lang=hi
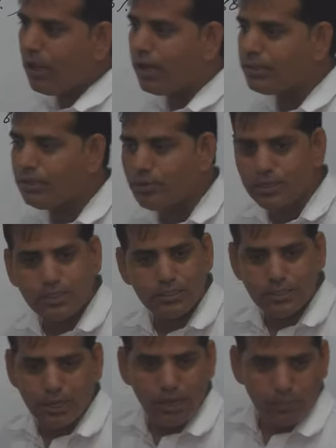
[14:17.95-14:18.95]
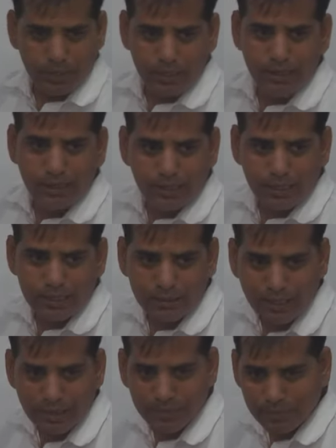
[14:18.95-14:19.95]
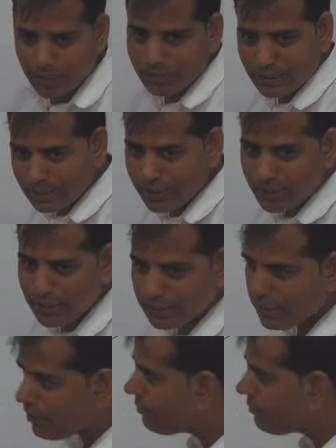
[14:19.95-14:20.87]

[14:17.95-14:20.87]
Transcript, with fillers: आदिवासी जिला अपने कहते हैं कहते कि नहीं कहते